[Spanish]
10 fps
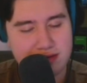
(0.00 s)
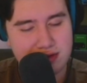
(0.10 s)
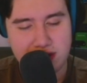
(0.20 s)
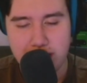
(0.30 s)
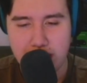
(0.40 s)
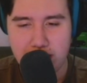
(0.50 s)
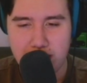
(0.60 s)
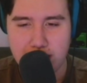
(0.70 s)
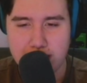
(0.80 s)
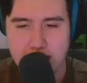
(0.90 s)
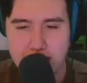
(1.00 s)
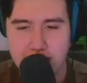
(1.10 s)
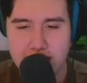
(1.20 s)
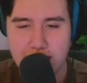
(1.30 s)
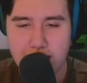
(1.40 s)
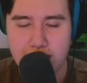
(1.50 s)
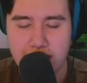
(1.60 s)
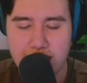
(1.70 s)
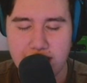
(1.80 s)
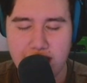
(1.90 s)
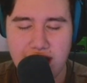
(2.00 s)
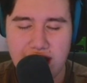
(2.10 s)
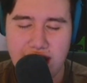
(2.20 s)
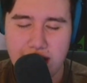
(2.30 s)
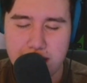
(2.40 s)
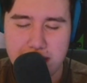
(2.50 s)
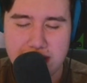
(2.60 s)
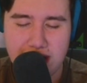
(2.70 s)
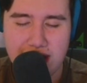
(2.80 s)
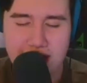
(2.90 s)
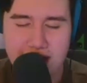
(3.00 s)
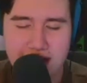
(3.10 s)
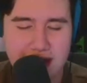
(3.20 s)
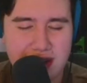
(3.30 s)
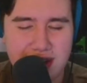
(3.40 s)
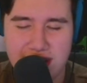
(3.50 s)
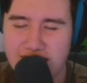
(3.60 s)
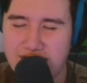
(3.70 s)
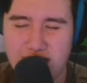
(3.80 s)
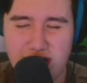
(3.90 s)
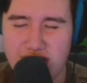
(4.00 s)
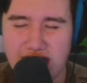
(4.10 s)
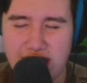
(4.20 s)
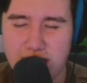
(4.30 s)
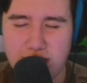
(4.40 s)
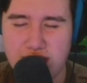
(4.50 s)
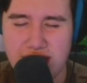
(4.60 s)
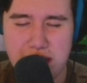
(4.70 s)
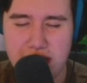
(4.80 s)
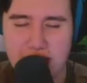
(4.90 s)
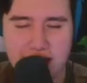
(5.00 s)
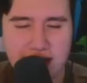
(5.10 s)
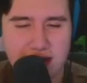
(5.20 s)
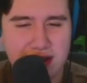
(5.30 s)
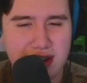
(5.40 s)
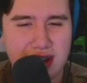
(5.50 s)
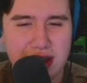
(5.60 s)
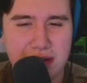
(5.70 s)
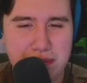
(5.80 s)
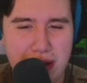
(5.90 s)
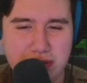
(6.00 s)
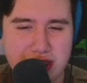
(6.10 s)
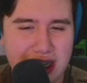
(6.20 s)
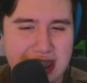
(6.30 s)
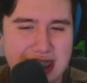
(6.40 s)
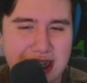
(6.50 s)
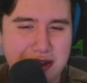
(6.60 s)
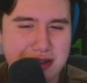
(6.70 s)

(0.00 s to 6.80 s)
No me acuerdo cómo se llamaba esa morra. Empieza. Yo te quiero mucho también. Vamos a casarnos.